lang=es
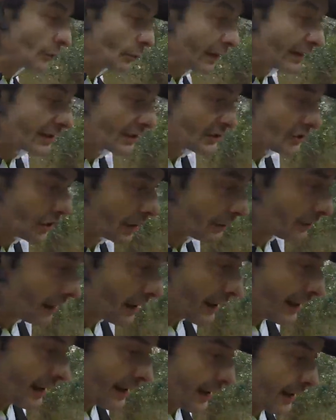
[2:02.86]
una sesión,
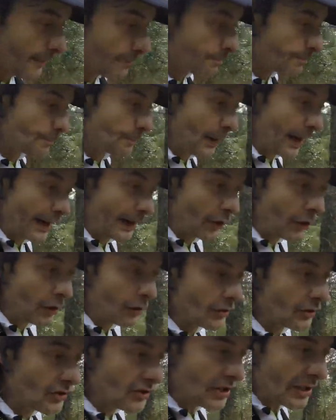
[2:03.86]

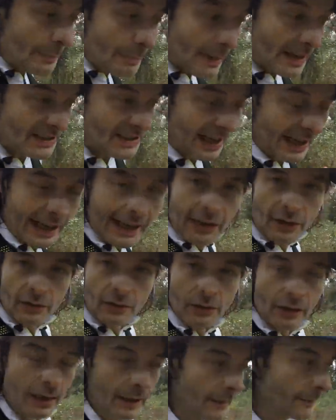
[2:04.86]
pero sin
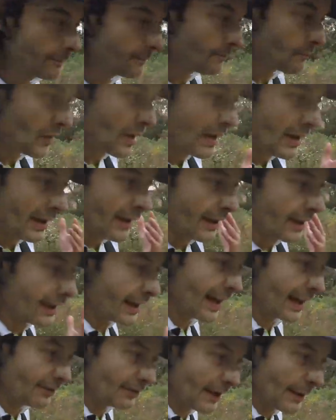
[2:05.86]
machacarlo.
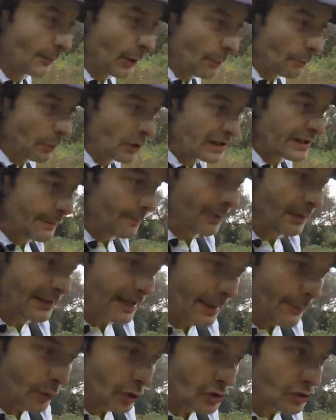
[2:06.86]
¿Qué hacemos? Pues
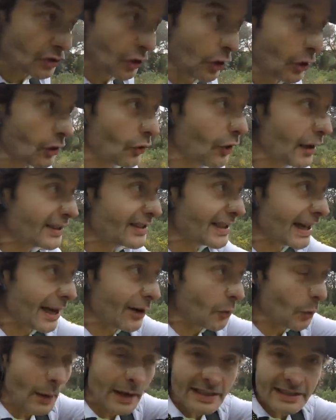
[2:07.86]
empezamos todo lo que sea
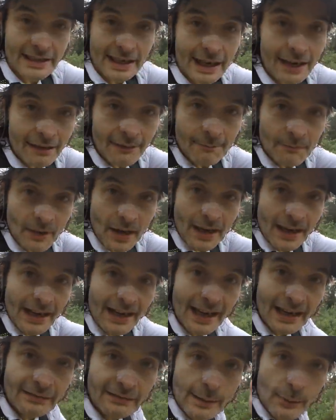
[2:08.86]
cuesta,
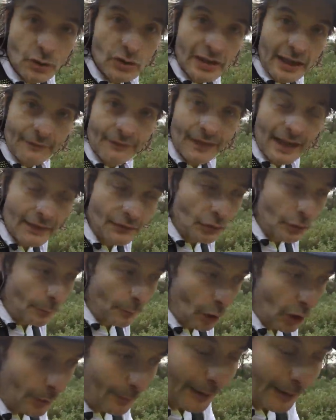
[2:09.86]
la hacemos andando, por lo